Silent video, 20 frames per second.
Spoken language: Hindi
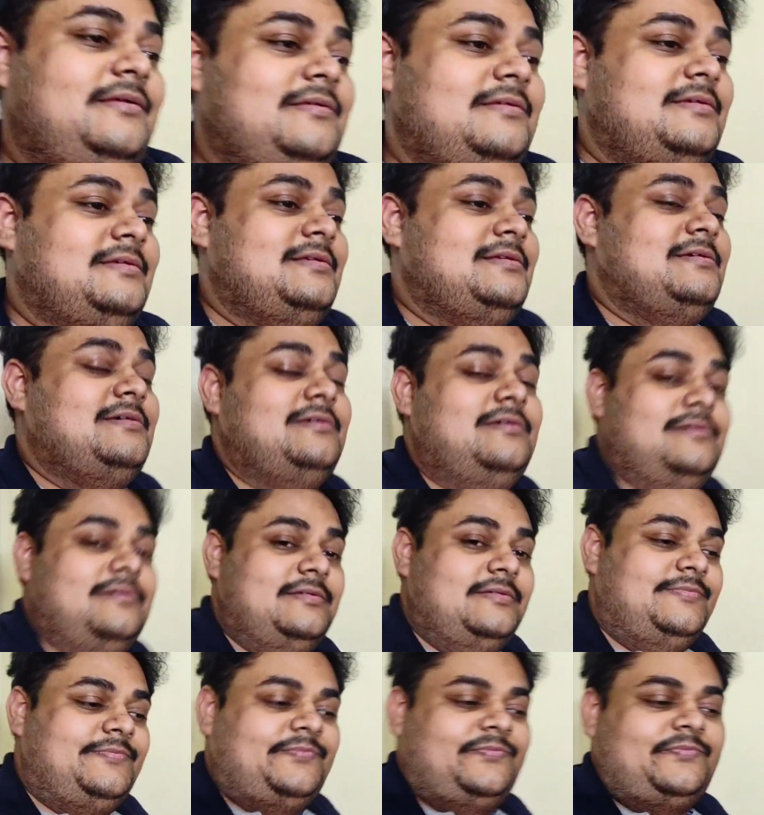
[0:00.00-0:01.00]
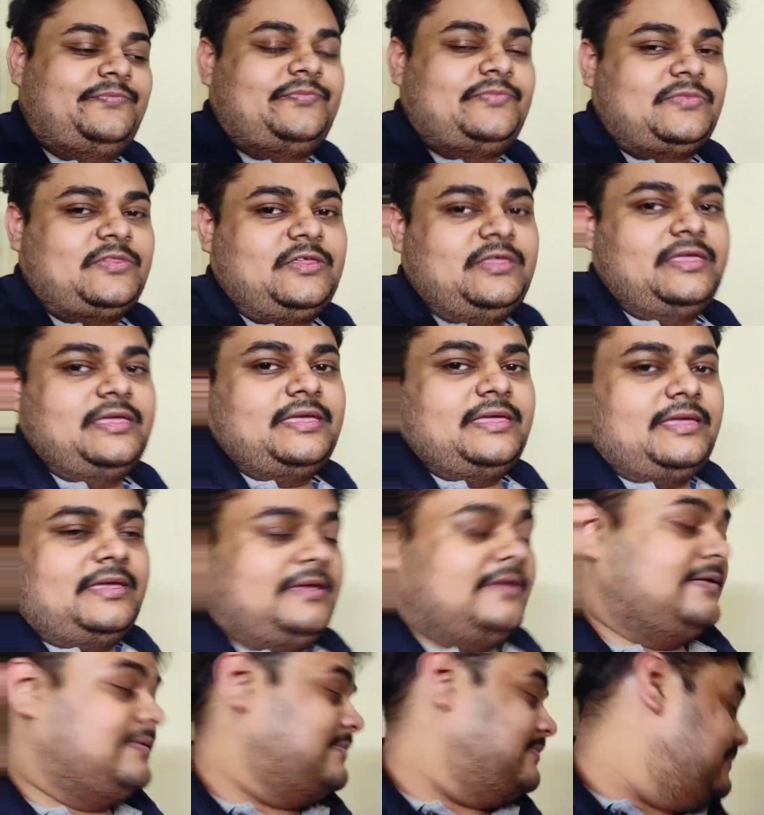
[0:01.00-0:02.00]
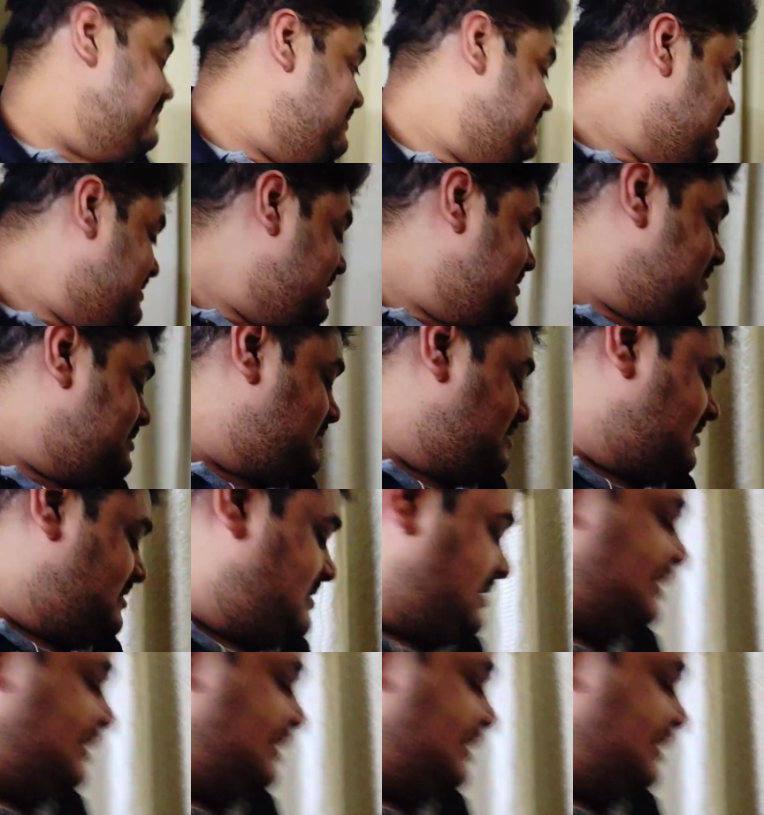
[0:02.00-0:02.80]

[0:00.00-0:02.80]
है ना तो यही है ये